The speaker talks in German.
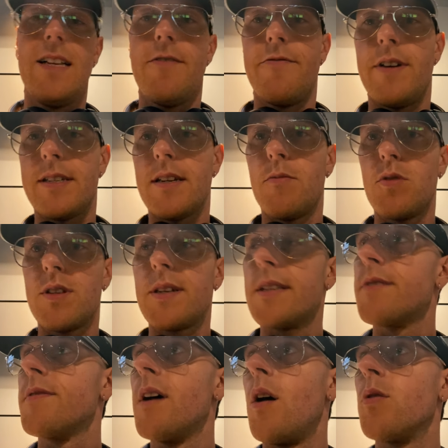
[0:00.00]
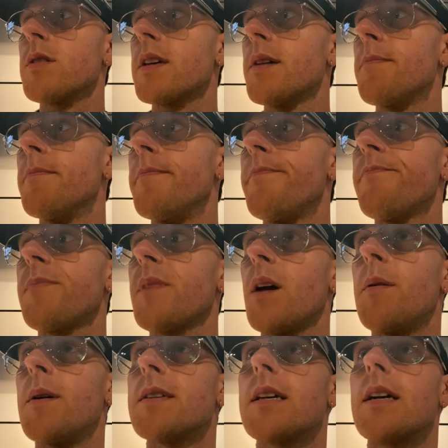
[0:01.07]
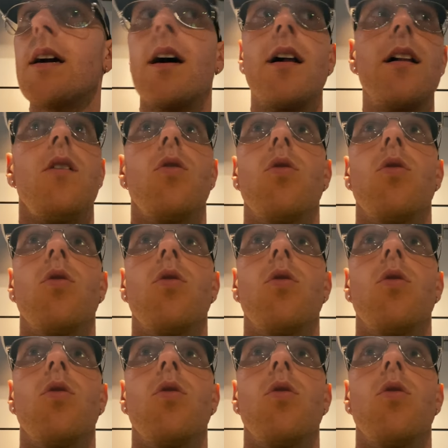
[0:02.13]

Wasser muss ich jetzt wieder auskippen, aber ist egal.